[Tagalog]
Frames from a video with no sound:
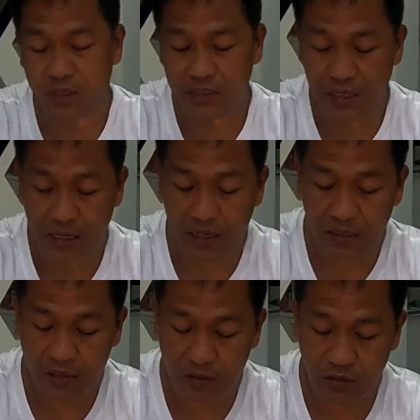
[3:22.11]
na siya,
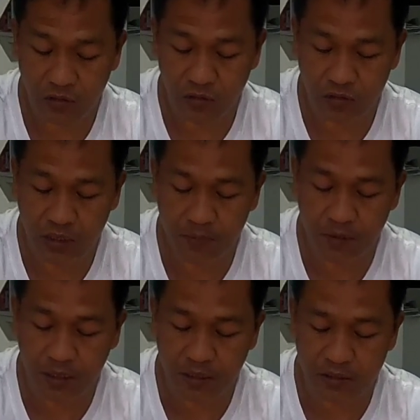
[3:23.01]
yung
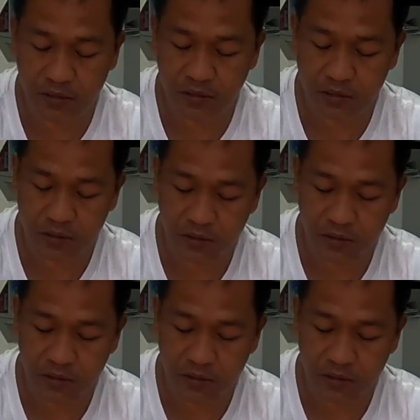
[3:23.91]
substance